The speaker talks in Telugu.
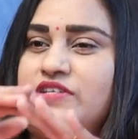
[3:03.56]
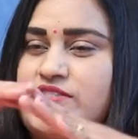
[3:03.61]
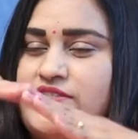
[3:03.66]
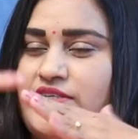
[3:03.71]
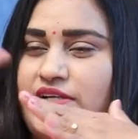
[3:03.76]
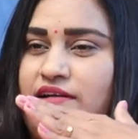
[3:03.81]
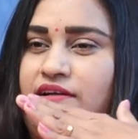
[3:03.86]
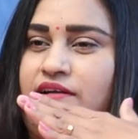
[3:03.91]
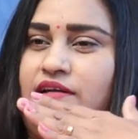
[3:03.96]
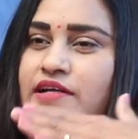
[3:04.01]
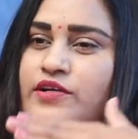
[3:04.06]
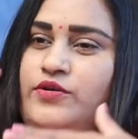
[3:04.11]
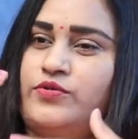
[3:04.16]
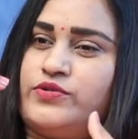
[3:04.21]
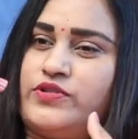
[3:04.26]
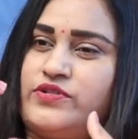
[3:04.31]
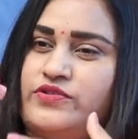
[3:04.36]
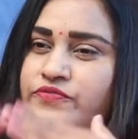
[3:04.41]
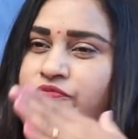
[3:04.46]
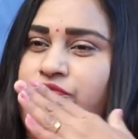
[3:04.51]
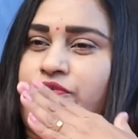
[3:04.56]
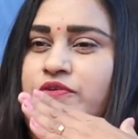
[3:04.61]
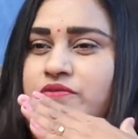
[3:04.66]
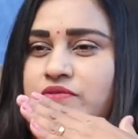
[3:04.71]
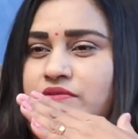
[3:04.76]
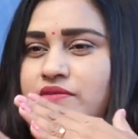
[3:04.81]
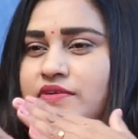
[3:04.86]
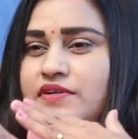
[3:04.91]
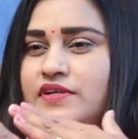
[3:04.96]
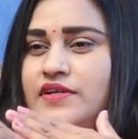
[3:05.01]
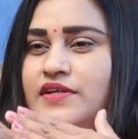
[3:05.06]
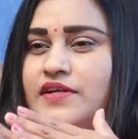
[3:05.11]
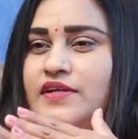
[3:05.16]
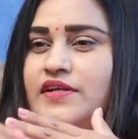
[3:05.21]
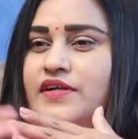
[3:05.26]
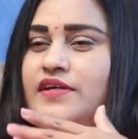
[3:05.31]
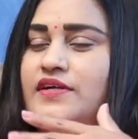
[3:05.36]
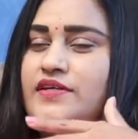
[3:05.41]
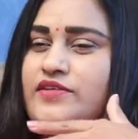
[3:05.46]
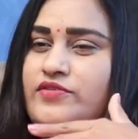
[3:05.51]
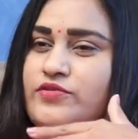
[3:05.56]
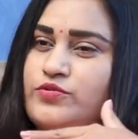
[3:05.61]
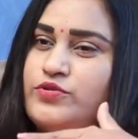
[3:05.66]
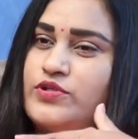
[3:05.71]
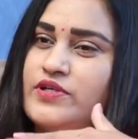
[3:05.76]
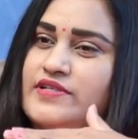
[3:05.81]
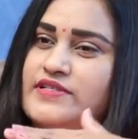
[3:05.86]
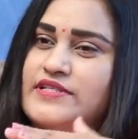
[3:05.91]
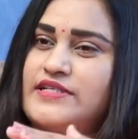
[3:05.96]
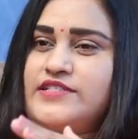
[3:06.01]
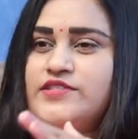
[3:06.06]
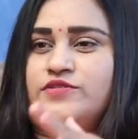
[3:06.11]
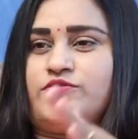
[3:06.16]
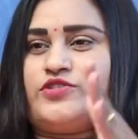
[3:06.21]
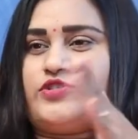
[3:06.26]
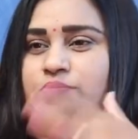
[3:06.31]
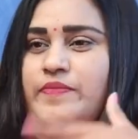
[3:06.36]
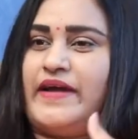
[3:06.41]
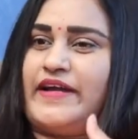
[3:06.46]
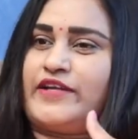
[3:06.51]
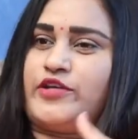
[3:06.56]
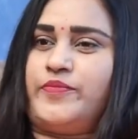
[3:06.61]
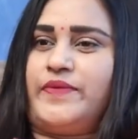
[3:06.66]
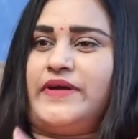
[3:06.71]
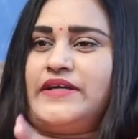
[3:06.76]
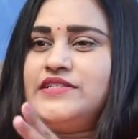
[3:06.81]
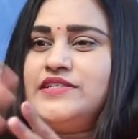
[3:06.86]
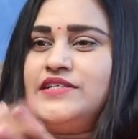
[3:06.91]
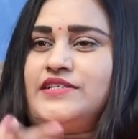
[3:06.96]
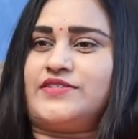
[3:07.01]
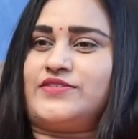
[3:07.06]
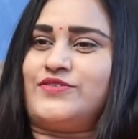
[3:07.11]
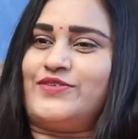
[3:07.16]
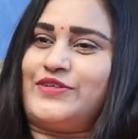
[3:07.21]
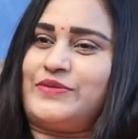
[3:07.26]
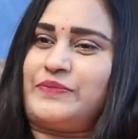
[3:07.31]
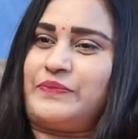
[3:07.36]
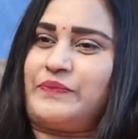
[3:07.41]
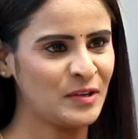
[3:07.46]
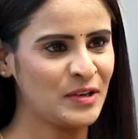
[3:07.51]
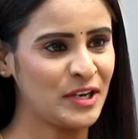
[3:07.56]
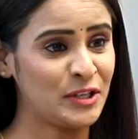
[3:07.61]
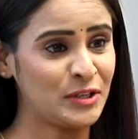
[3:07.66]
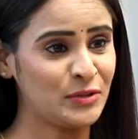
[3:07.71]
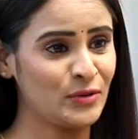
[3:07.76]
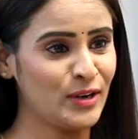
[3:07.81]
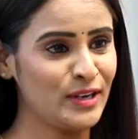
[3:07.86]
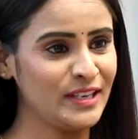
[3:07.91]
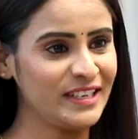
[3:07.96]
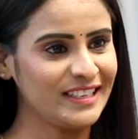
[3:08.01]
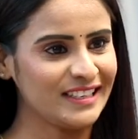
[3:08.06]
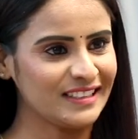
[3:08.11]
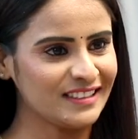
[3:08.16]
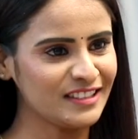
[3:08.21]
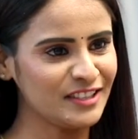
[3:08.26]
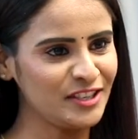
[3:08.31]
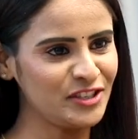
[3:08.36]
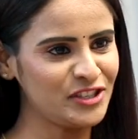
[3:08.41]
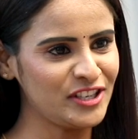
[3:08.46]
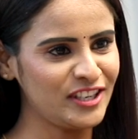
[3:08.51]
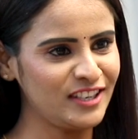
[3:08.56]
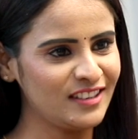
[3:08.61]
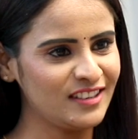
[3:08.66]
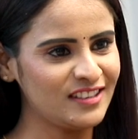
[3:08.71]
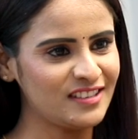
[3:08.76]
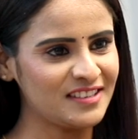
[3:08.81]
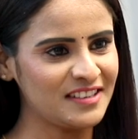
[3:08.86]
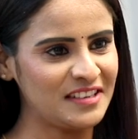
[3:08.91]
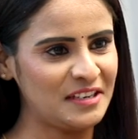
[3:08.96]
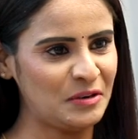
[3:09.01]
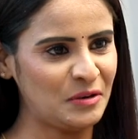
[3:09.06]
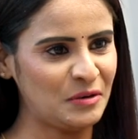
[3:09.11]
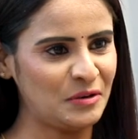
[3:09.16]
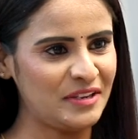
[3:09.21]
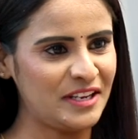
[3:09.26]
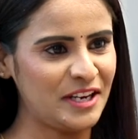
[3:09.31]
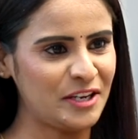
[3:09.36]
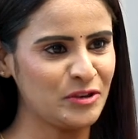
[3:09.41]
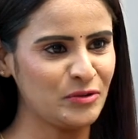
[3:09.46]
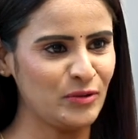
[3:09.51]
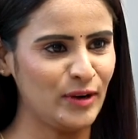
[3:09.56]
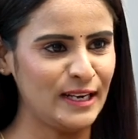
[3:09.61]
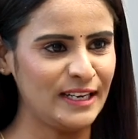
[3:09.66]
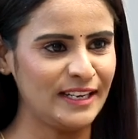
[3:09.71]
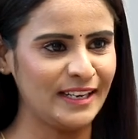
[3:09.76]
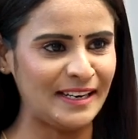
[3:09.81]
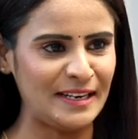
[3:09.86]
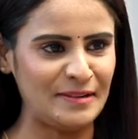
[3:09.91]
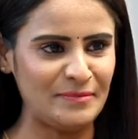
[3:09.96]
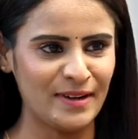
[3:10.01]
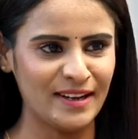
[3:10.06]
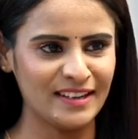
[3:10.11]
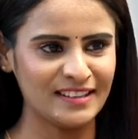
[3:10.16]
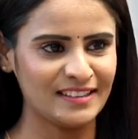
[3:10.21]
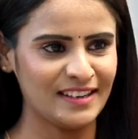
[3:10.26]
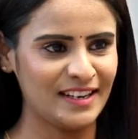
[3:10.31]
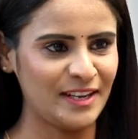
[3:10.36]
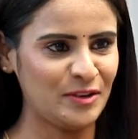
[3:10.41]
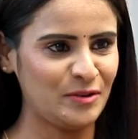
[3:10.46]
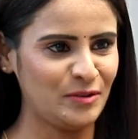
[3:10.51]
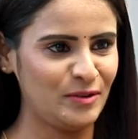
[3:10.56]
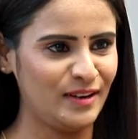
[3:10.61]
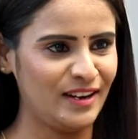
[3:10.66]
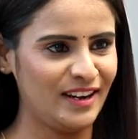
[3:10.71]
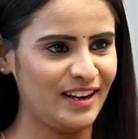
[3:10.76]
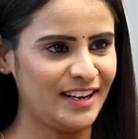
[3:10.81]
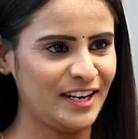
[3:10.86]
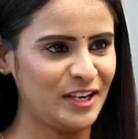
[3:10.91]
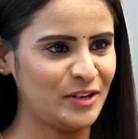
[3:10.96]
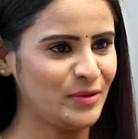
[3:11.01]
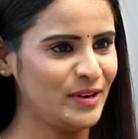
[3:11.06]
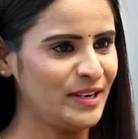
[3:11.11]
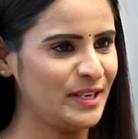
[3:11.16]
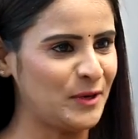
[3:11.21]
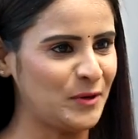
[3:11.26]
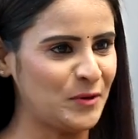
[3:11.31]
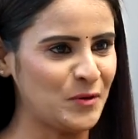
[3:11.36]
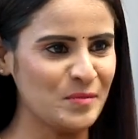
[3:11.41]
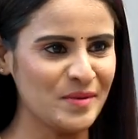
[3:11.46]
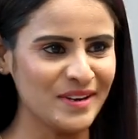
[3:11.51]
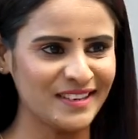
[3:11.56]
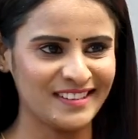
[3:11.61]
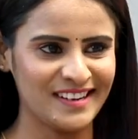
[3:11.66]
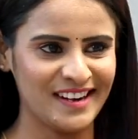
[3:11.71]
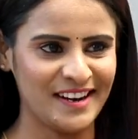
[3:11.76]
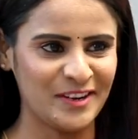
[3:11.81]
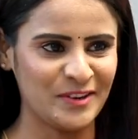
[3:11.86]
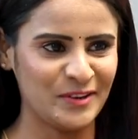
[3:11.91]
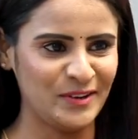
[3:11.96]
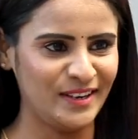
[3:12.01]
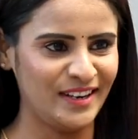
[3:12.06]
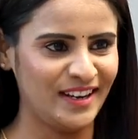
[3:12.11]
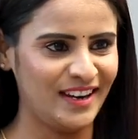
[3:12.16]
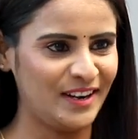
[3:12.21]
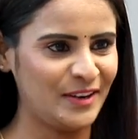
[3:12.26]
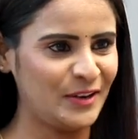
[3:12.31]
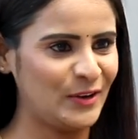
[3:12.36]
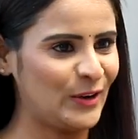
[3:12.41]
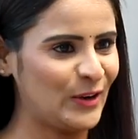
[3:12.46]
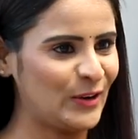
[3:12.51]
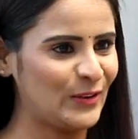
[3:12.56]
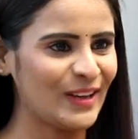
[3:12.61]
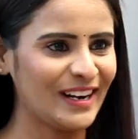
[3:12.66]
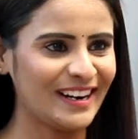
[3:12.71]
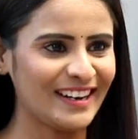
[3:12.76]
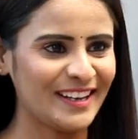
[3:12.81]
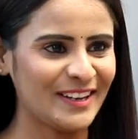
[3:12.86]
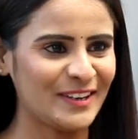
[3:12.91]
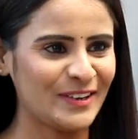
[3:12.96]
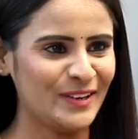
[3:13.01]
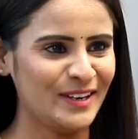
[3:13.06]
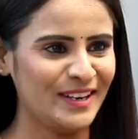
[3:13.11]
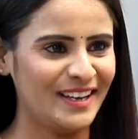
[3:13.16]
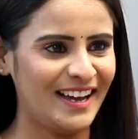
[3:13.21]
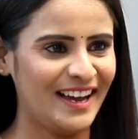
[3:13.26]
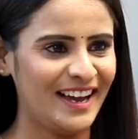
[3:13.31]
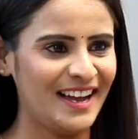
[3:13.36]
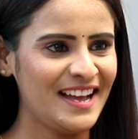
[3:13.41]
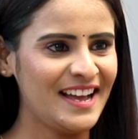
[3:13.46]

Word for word: ఫస్ట్ ఎంట్రీ టూ థౌజండ్ ఫోర్ ఓకే సిక్స్ నుంచి బ్యాక్ టు బ్యాక్ చేస్తున్నాం ఓకే ట్వంటీ ఇయర్స్ నుంచి ఇండస్ట్రీలో ఎటువంటి రీమార్క్స్ లేకుండా ఎటువంటి రూమర్స్ లేకుండా గొడవలు లేకుండా